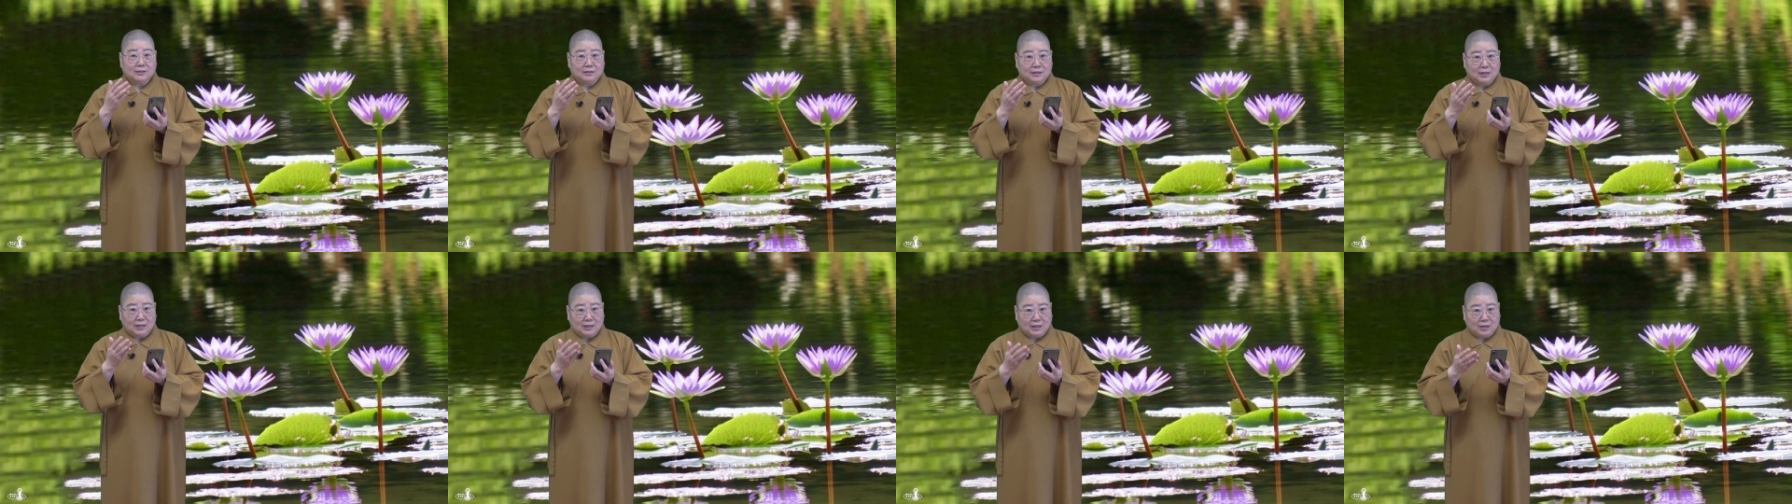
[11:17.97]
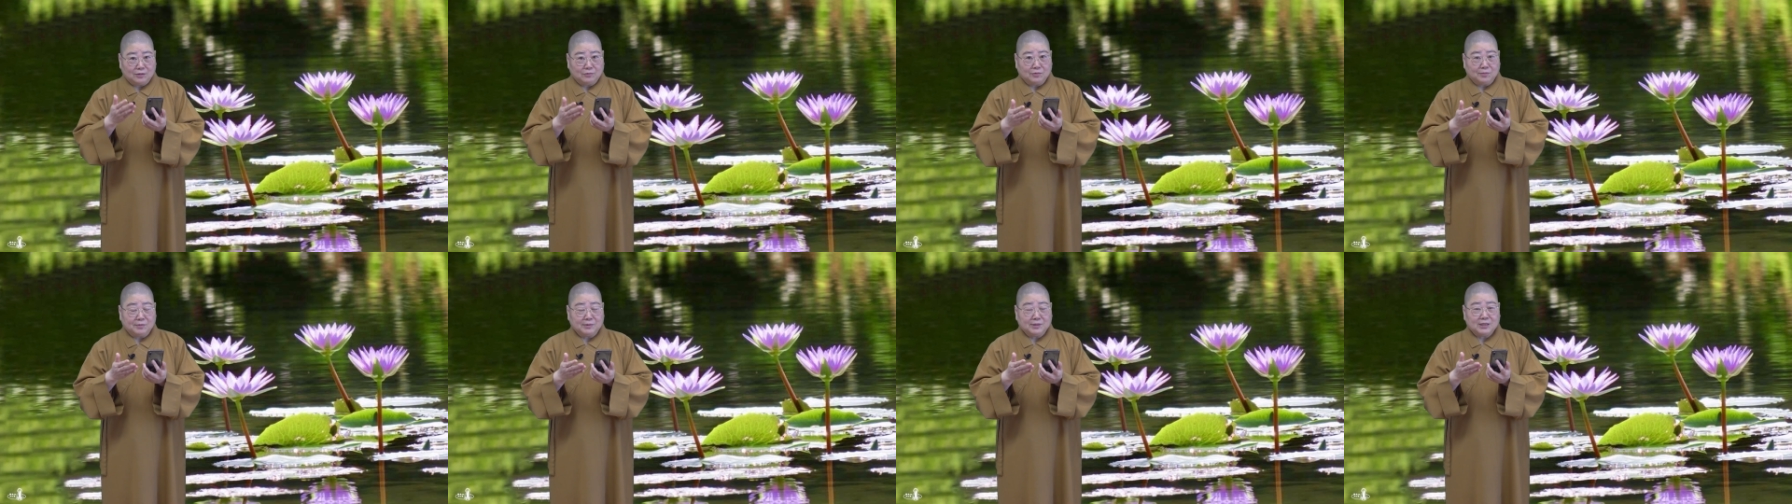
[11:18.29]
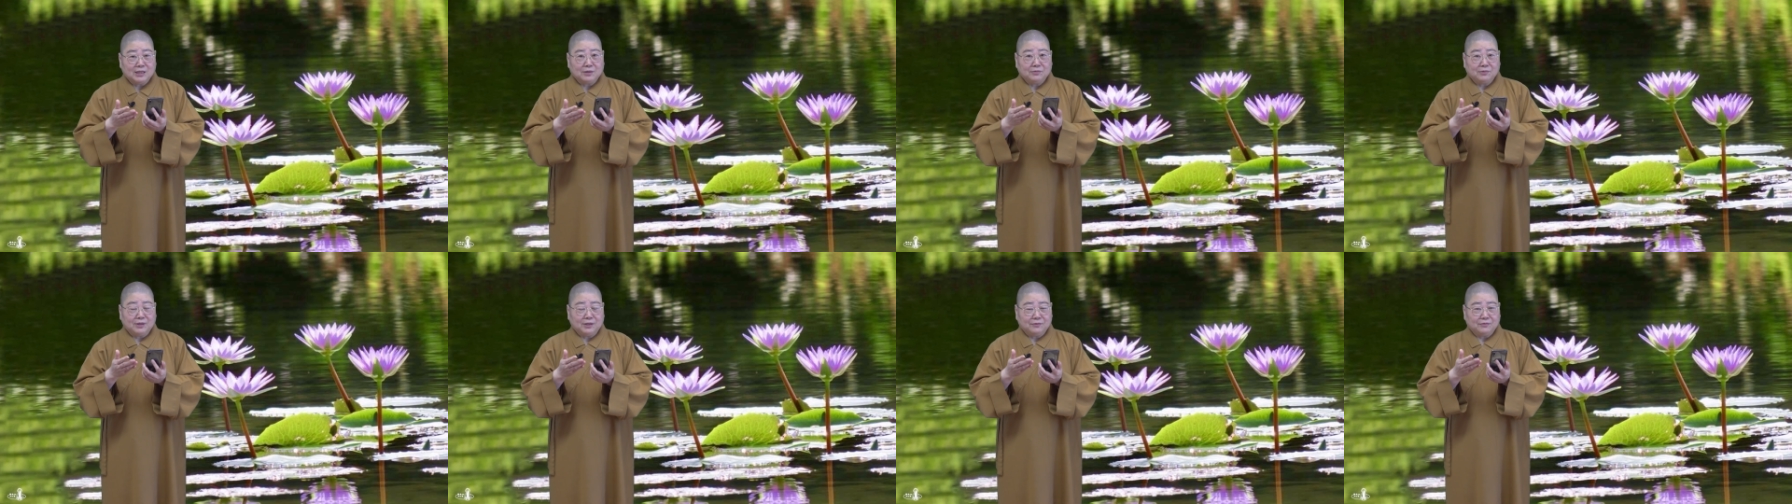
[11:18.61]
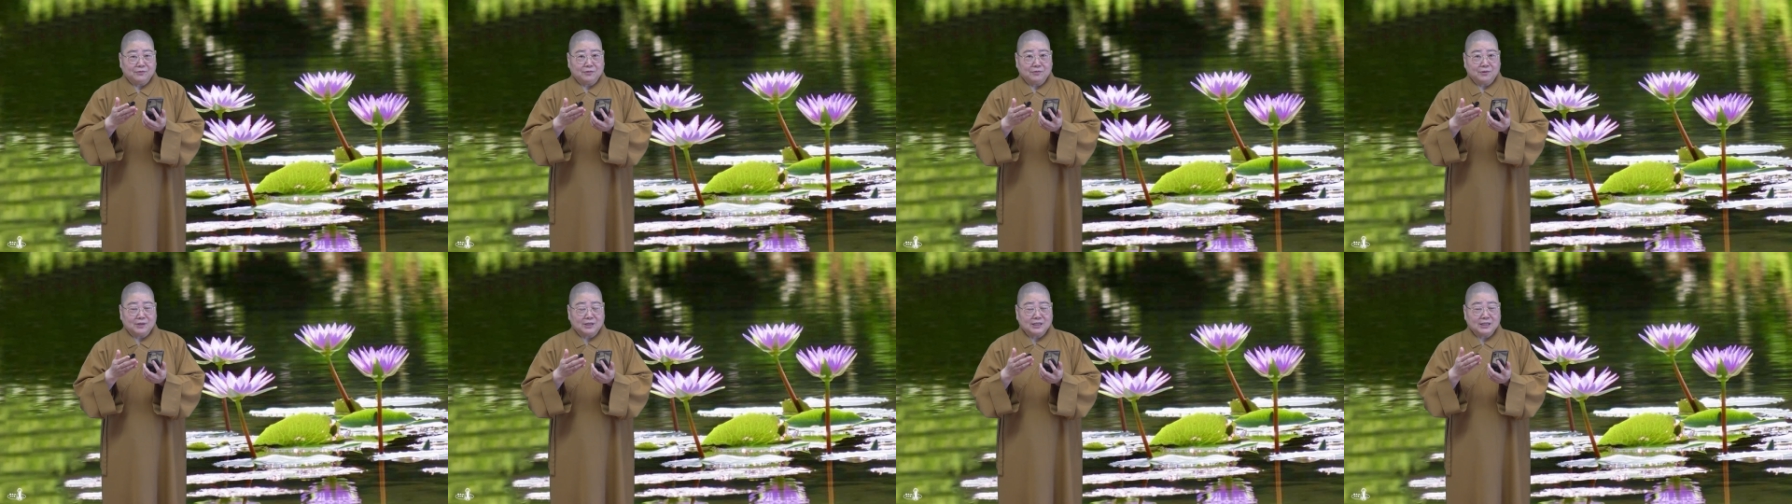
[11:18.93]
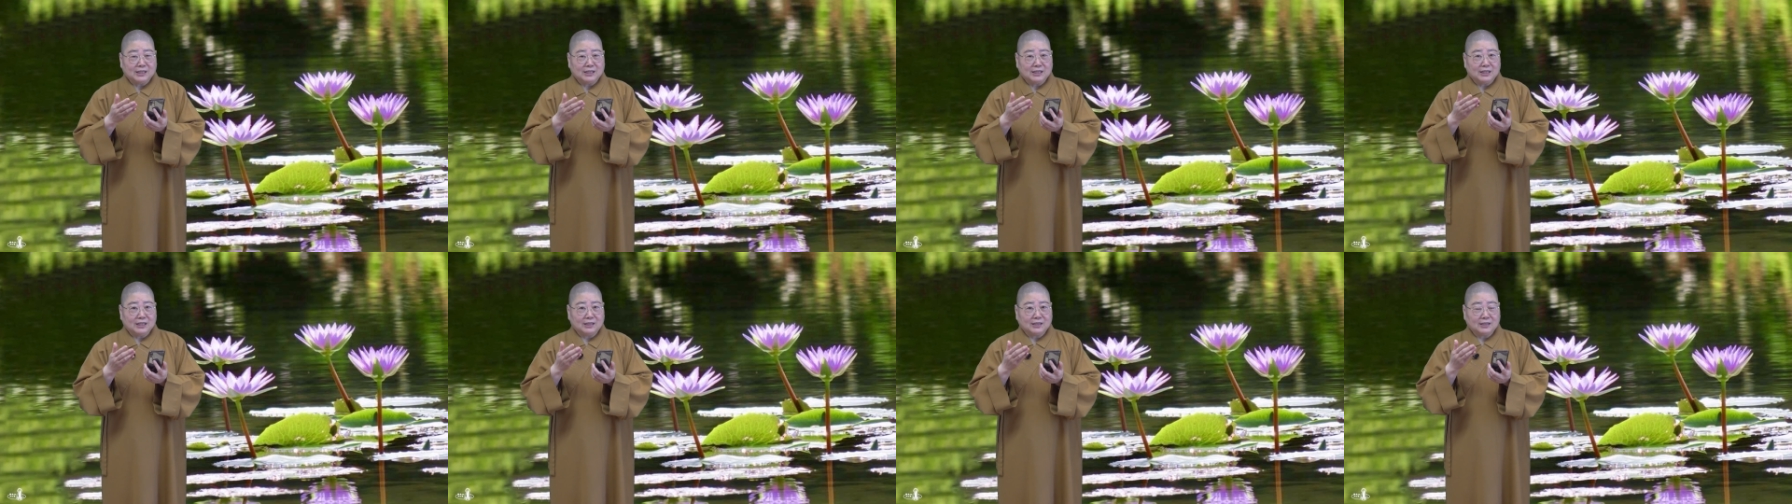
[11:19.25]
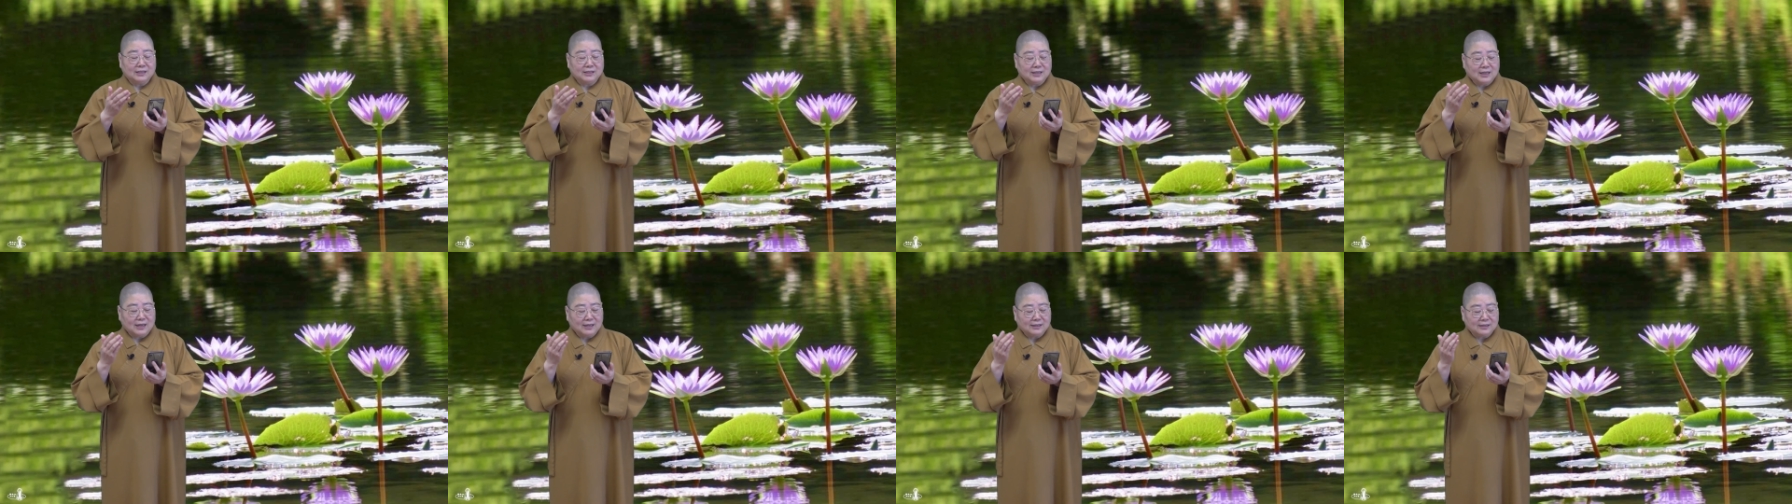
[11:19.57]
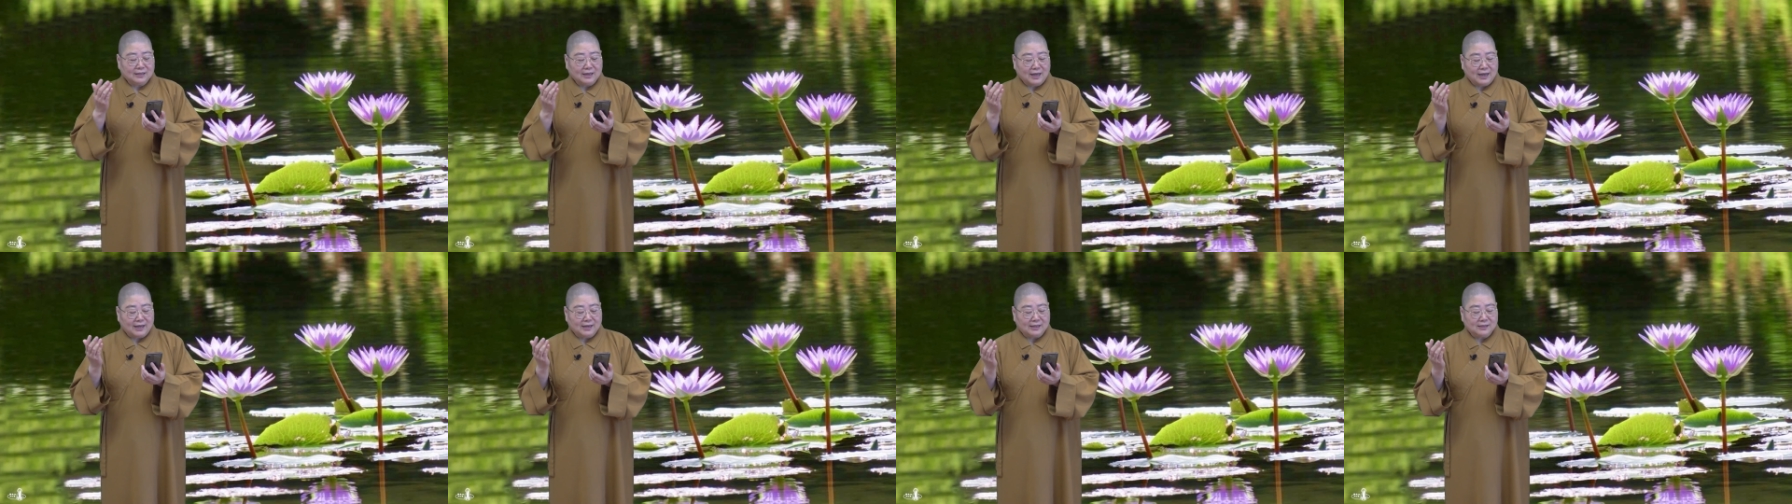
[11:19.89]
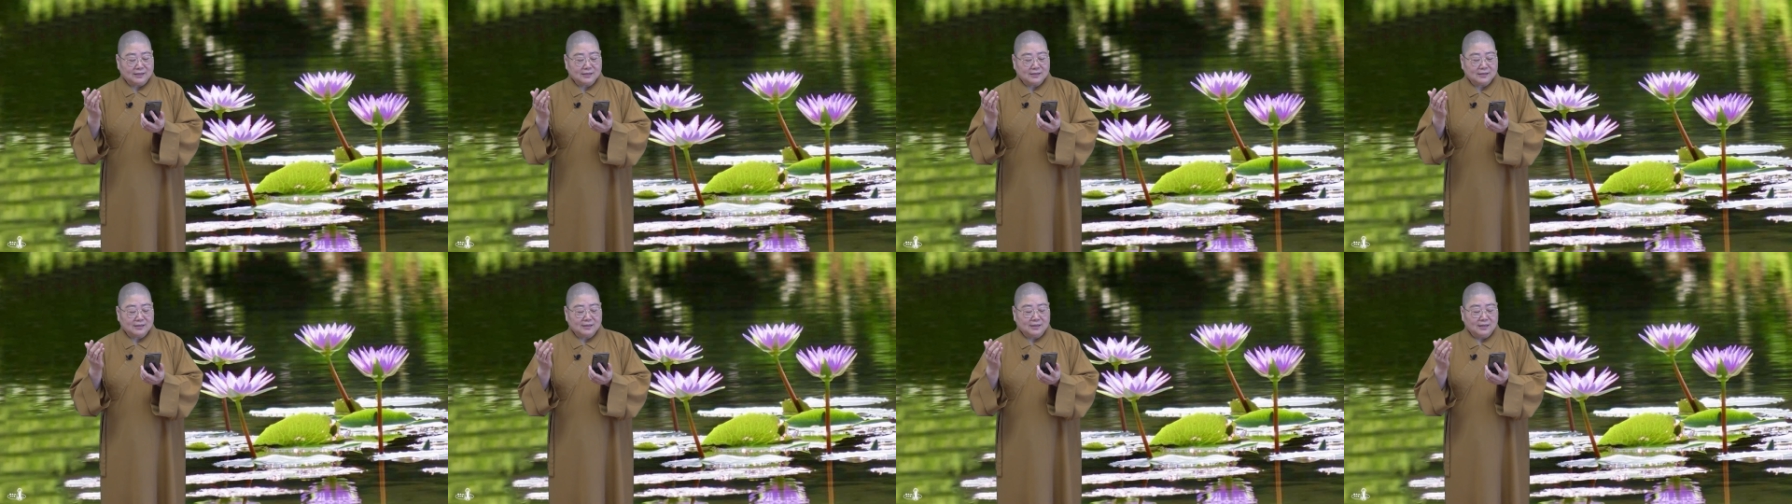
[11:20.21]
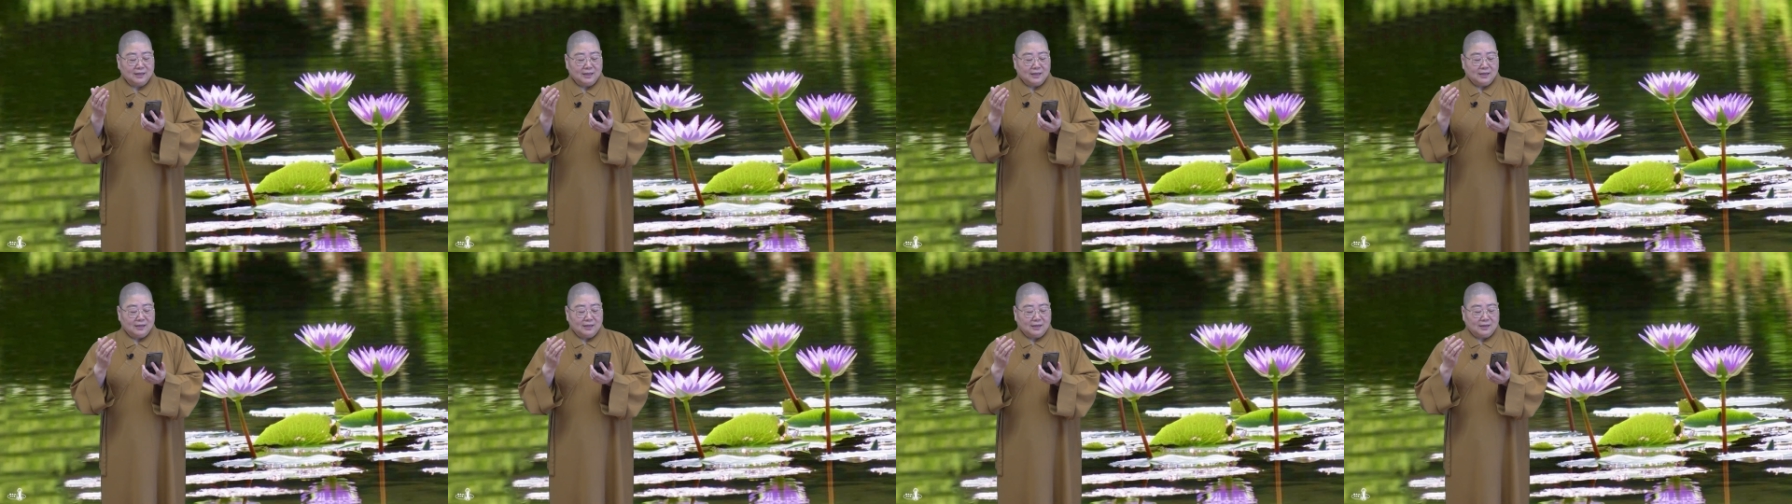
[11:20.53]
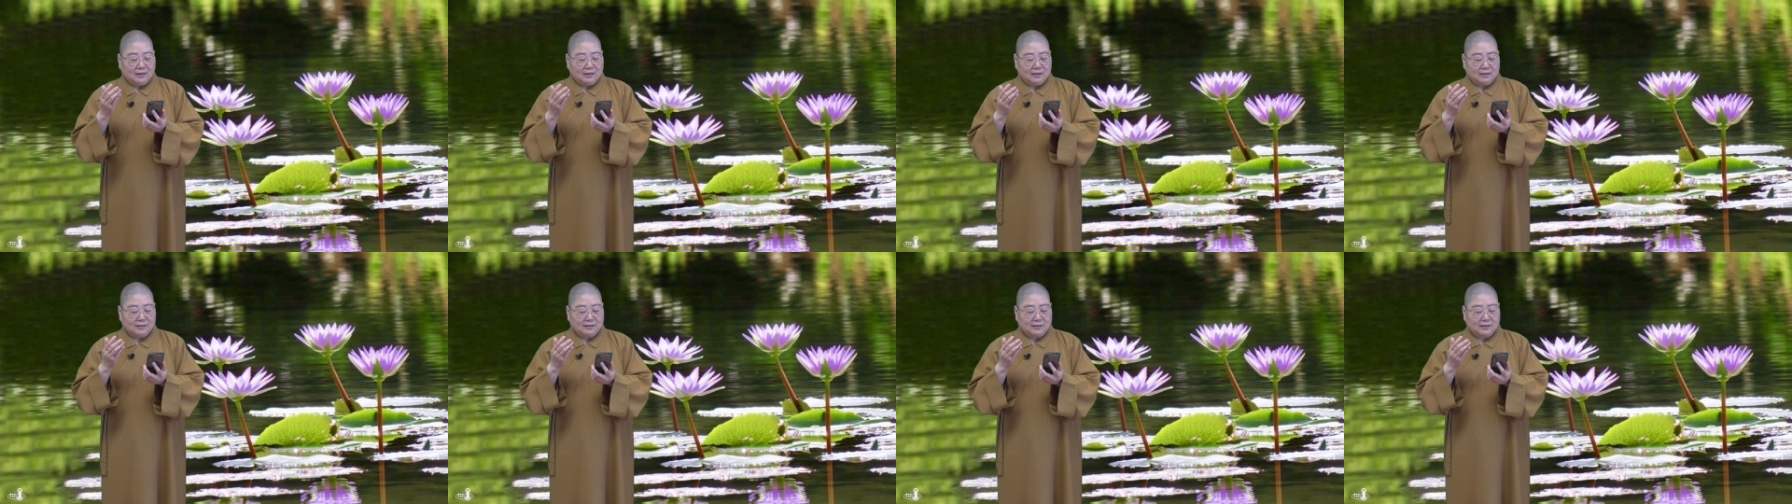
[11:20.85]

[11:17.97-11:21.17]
当然，我们这位佛光人也跟他的孩子啊、